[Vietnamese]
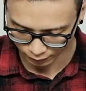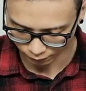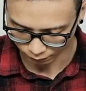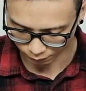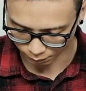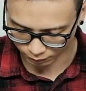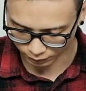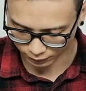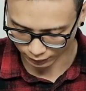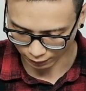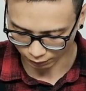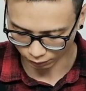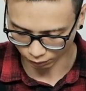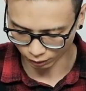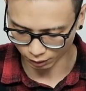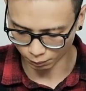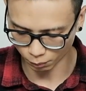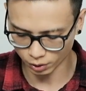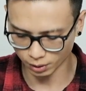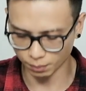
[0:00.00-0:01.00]
và mức giá của
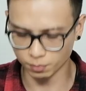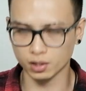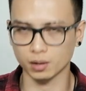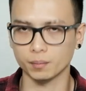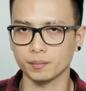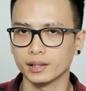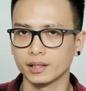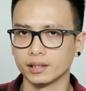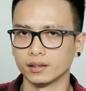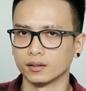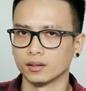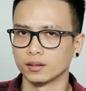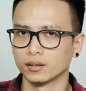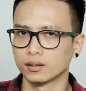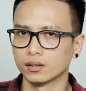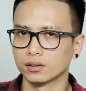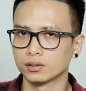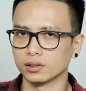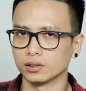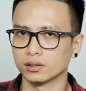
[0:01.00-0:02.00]
nó là 160 nghìn
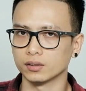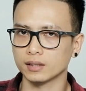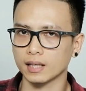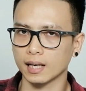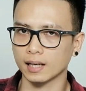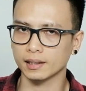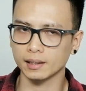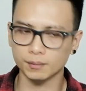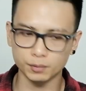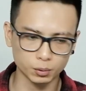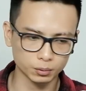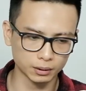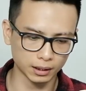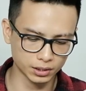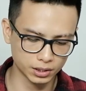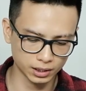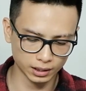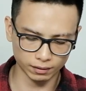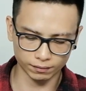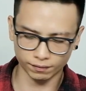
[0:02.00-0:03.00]
thực sự xứng đáng nếu chúng ta
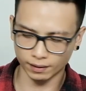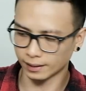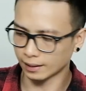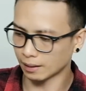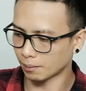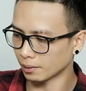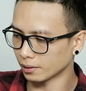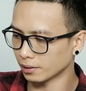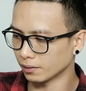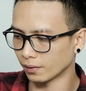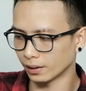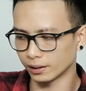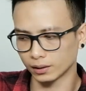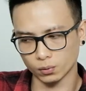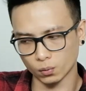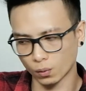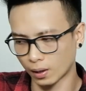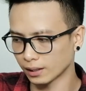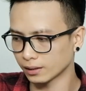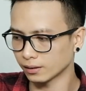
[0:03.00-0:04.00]
chia vài năm ra như vậy thì
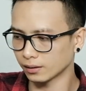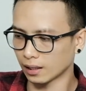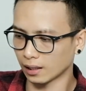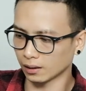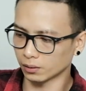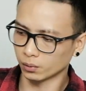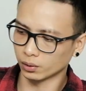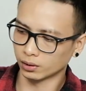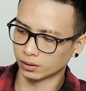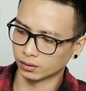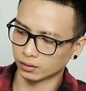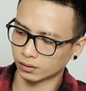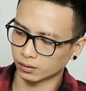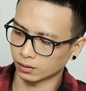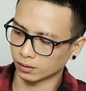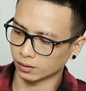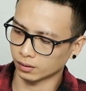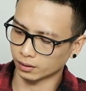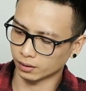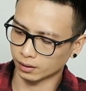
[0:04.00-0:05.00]
quá xứng đáng luôn
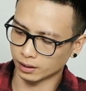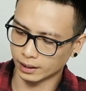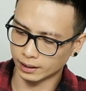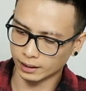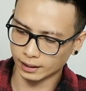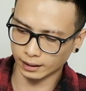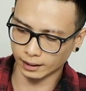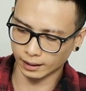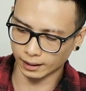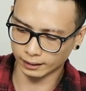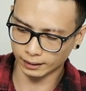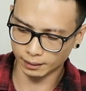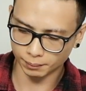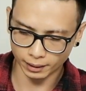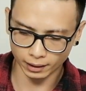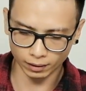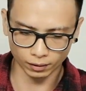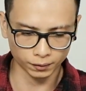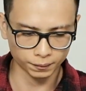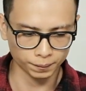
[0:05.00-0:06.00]
đấy là cái tiếp
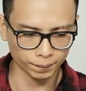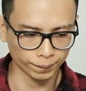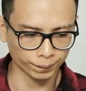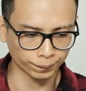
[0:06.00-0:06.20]
theo